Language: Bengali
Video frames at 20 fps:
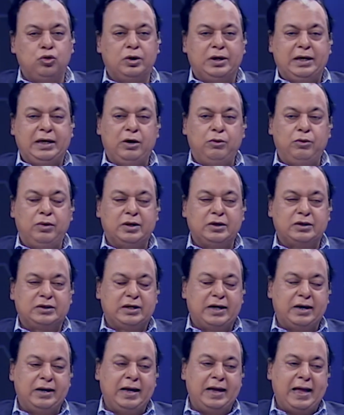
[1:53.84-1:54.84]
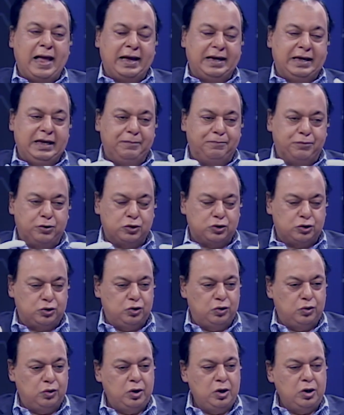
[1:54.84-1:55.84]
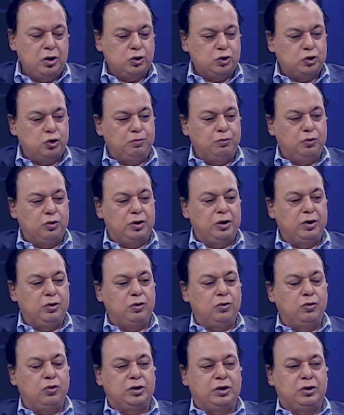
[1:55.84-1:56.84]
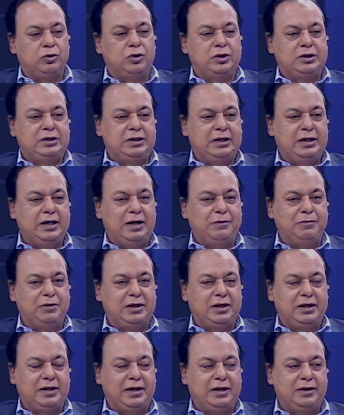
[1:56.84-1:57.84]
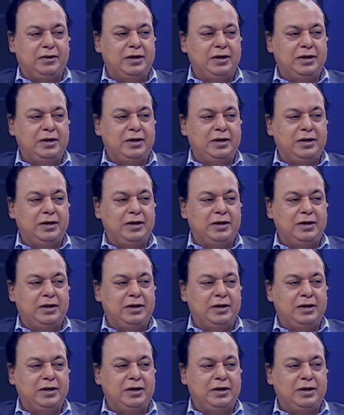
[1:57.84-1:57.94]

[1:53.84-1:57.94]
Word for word: কেউ একই প্রশ্ন সম্মুখীন হতে হচ্ছে আমাদেরকে